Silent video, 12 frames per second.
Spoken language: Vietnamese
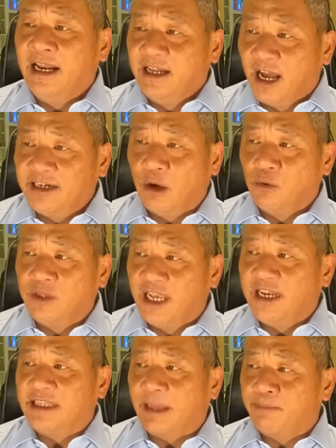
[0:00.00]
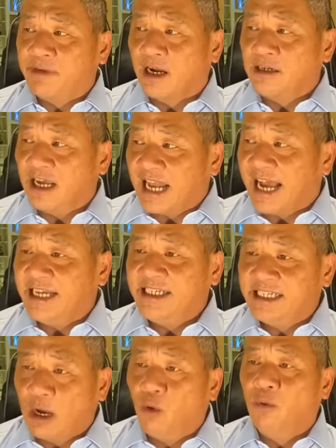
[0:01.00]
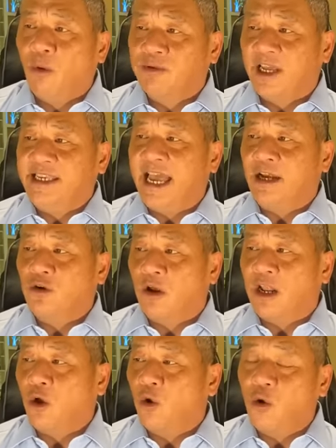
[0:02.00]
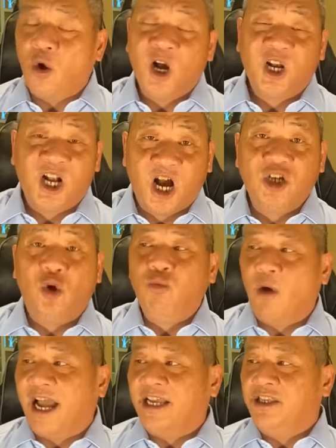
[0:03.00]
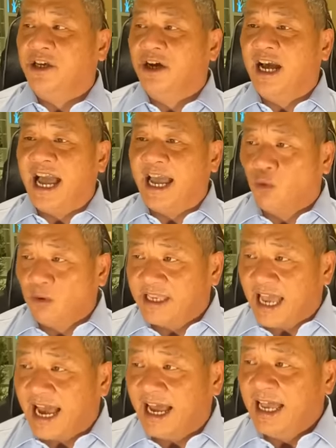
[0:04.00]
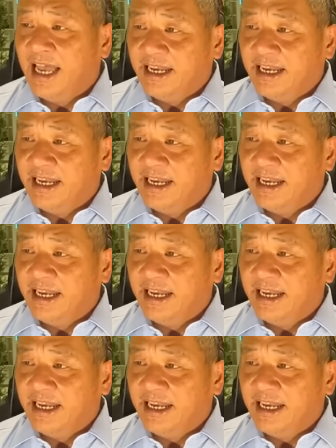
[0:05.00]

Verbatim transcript: lần đầu tiên đã tập trận trở lại sau một thời gian gọi là có cơn, cơn khủng hoảng giữa hai quốc gia